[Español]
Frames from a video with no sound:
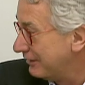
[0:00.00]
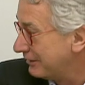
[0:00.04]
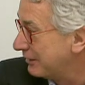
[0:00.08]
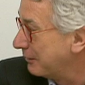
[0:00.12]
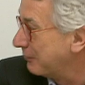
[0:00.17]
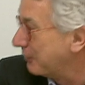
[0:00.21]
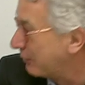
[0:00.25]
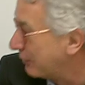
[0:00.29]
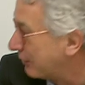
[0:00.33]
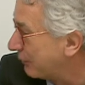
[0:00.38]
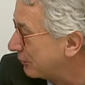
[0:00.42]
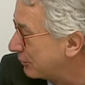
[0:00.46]
de
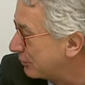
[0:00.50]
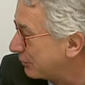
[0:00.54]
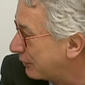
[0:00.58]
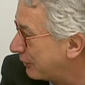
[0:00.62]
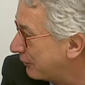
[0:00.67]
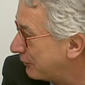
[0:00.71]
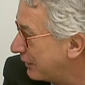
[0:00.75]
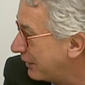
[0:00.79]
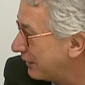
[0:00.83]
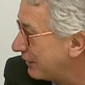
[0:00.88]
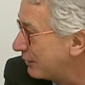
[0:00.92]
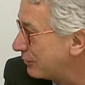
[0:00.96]
ver una
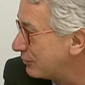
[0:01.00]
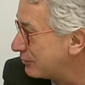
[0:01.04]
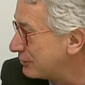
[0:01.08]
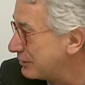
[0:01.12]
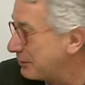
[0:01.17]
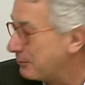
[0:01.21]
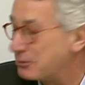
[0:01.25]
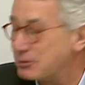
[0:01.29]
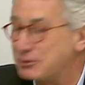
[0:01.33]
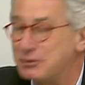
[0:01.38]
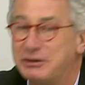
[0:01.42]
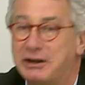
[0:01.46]
fotografía de ellos y
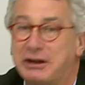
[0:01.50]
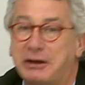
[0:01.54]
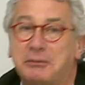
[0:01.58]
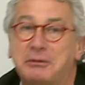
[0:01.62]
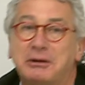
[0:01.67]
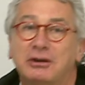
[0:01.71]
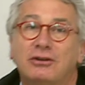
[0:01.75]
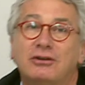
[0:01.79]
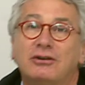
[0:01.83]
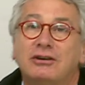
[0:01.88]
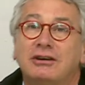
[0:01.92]
emocionarme, ¿no?